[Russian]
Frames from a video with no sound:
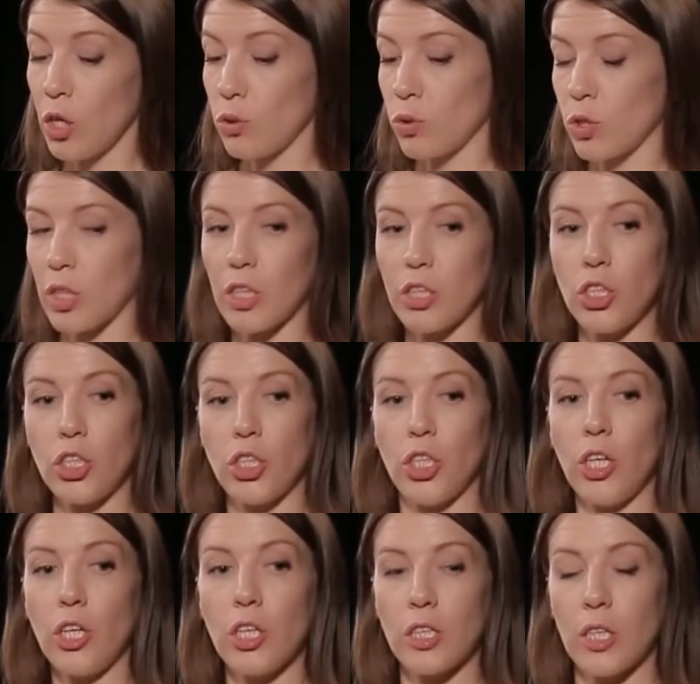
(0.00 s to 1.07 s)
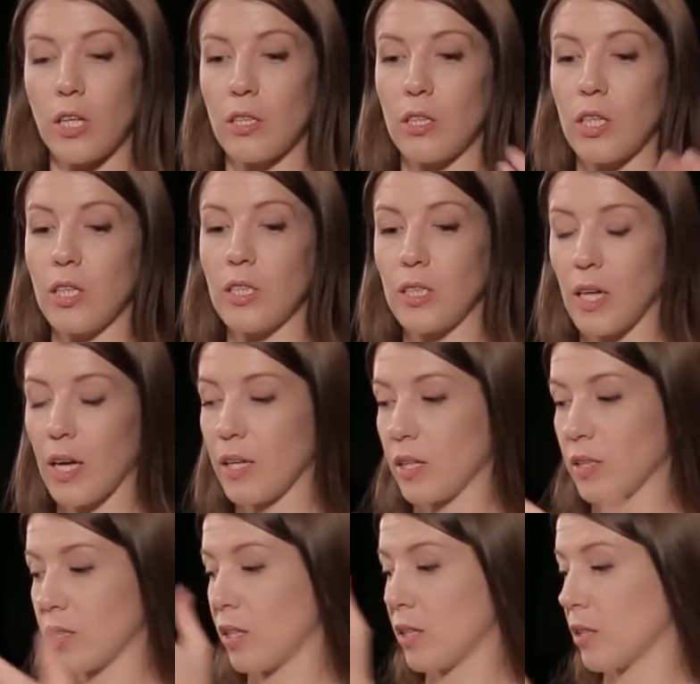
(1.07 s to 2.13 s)
То есть когда чеченец или
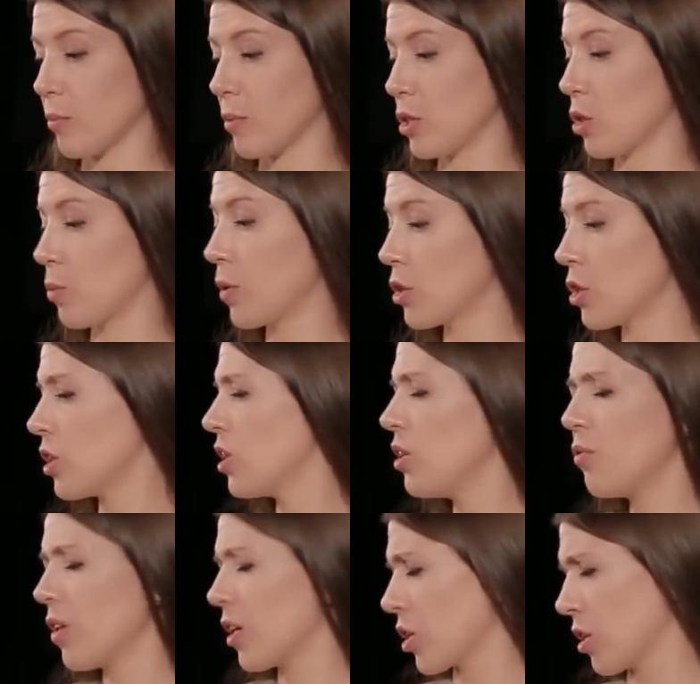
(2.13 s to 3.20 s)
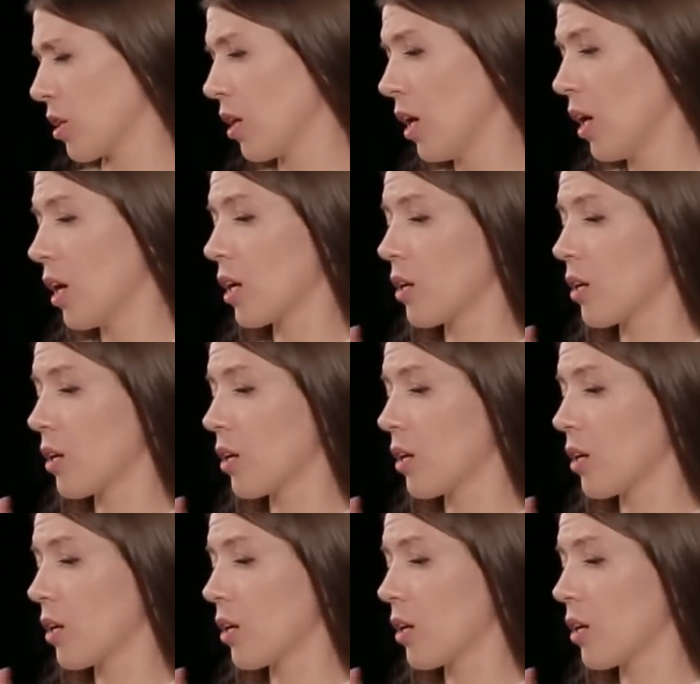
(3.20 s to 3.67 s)
дагестанец или там азербайджанец, неважно,